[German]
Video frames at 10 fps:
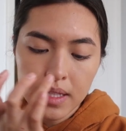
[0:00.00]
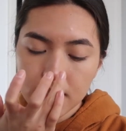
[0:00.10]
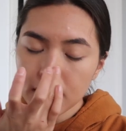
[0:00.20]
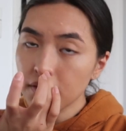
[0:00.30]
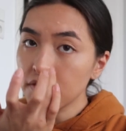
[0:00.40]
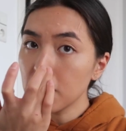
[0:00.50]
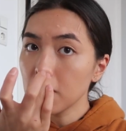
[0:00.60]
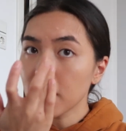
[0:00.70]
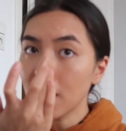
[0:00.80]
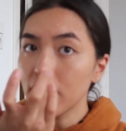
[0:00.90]
Instant
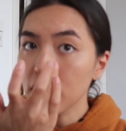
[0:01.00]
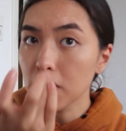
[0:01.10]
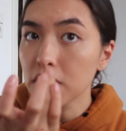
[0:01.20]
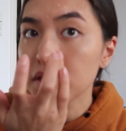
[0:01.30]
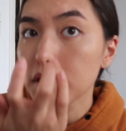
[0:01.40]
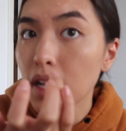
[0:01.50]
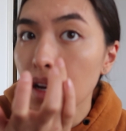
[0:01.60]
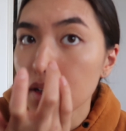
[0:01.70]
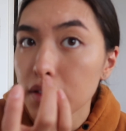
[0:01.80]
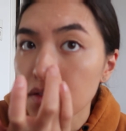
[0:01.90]
Full Cover
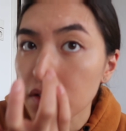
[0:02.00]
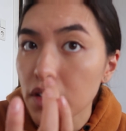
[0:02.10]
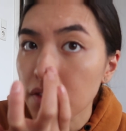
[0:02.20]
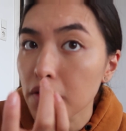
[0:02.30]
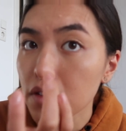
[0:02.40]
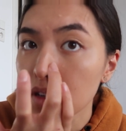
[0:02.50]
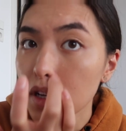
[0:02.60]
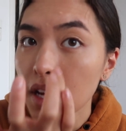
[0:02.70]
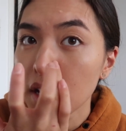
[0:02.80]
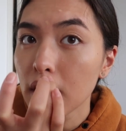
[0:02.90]
Concealer. Also wirklich
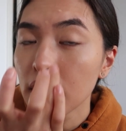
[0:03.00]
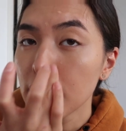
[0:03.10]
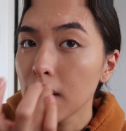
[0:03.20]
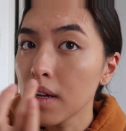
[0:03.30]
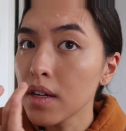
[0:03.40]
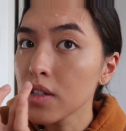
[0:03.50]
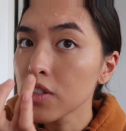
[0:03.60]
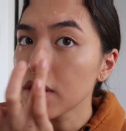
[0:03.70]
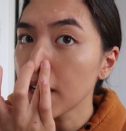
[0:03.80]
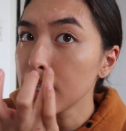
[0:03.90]
für äh,
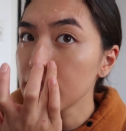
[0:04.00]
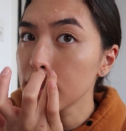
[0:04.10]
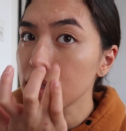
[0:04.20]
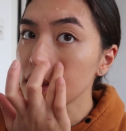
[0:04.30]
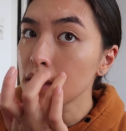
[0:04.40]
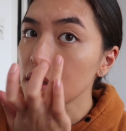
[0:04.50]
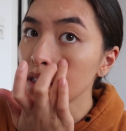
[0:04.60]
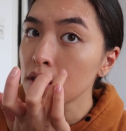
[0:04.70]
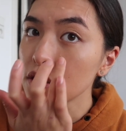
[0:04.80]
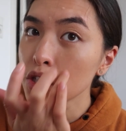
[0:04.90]
Stellen, die
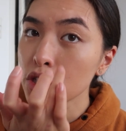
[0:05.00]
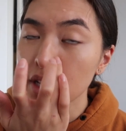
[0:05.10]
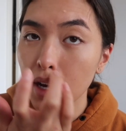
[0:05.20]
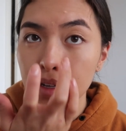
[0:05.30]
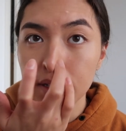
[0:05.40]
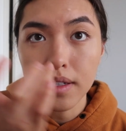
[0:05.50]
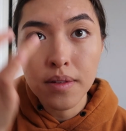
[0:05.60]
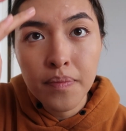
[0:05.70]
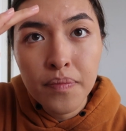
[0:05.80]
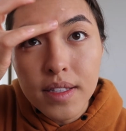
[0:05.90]
eine
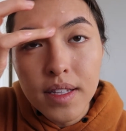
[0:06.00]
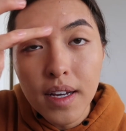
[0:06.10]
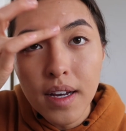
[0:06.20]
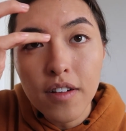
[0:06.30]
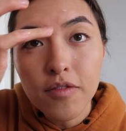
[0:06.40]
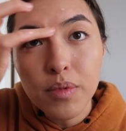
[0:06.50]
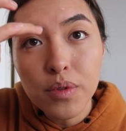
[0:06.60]
starke Deckkraft